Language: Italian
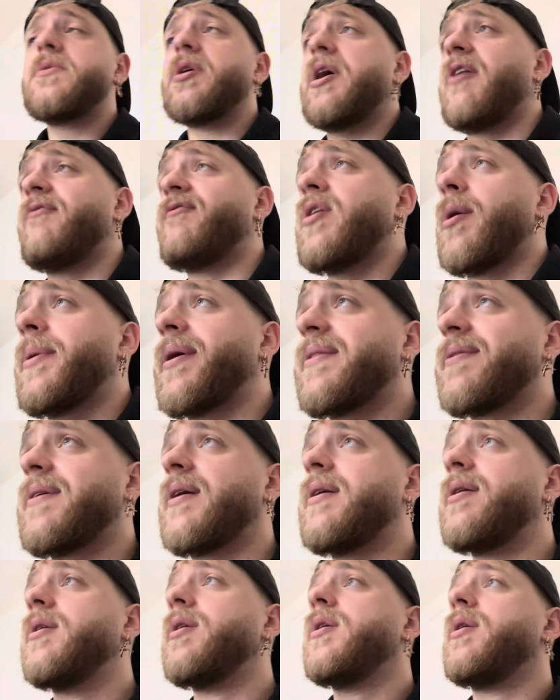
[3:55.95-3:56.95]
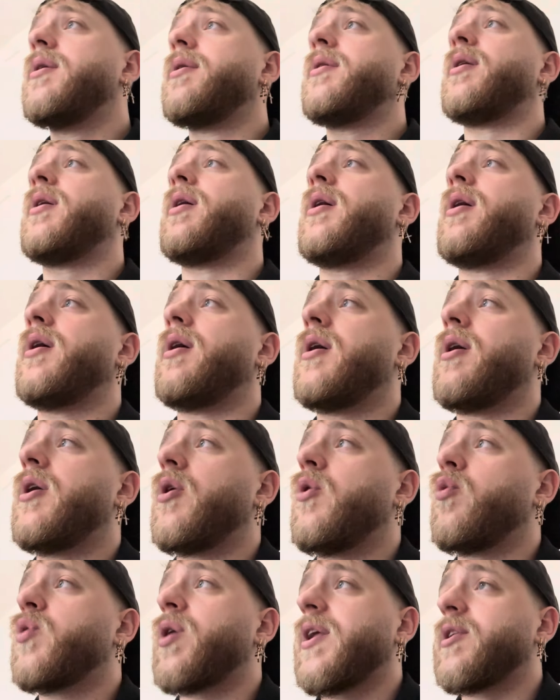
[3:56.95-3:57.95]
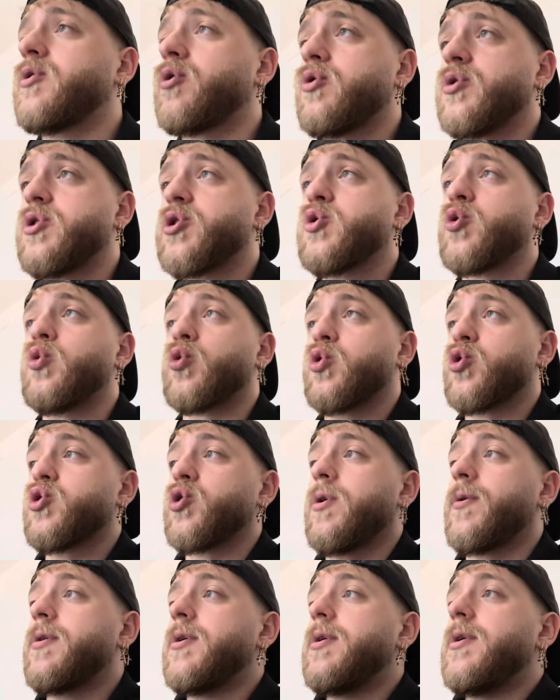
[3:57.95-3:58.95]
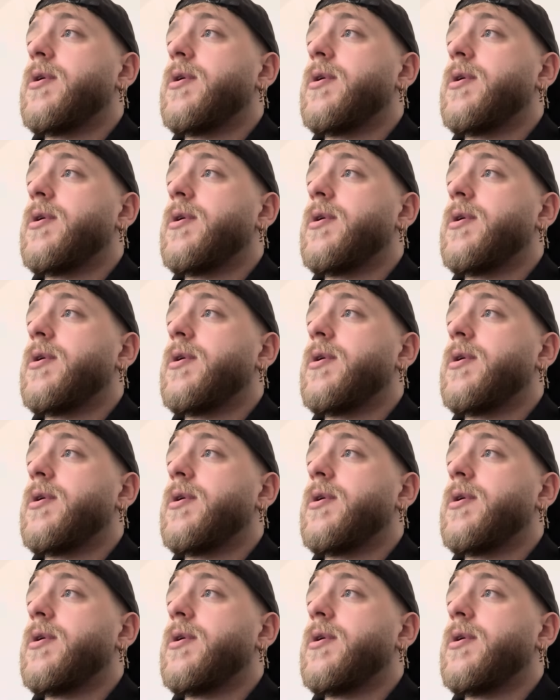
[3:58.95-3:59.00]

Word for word: è ovviamente uh, un altro discorso.